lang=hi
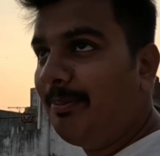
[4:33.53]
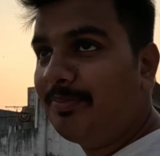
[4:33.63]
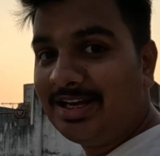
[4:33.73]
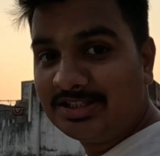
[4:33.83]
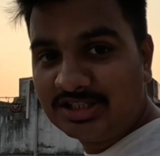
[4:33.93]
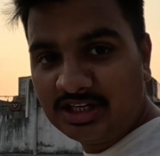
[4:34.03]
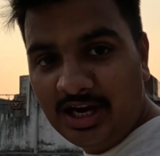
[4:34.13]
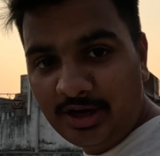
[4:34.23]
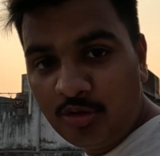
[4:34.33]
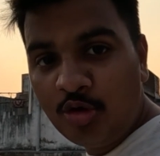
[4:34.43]
आप कैसे
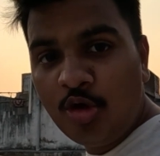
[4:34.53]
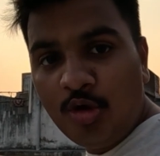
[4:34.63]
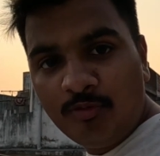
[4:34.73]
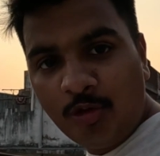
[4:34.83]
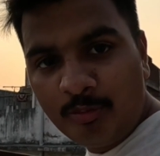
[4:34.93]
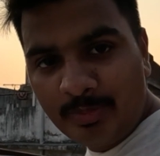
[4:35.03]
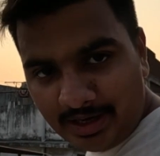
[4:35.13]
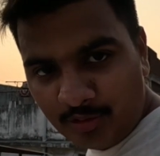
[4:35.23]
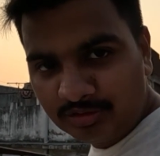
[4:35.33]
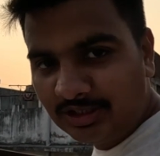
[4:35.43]
चगा रहे हो वो
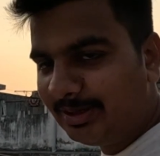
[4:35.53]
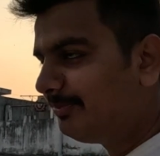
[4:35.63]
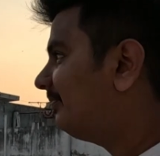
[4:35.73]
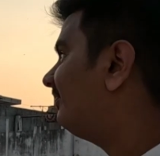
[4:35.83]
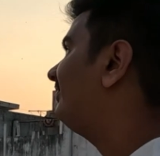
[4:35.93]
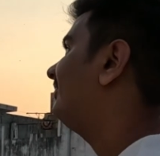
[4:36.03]
मेन होता है